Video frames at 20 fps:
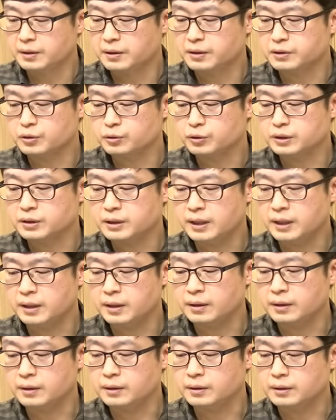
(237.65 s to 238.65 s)
그래서
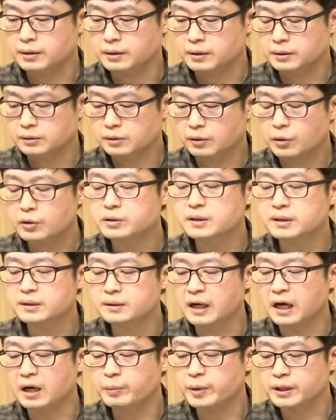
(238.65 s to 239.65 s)
이게
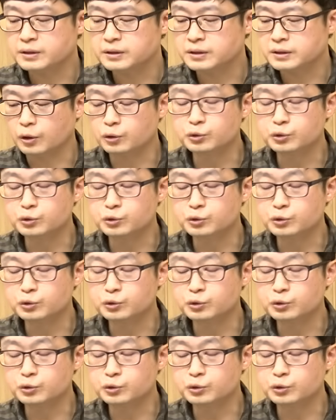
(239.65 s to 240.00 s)
떨어뜨린 다음에 다시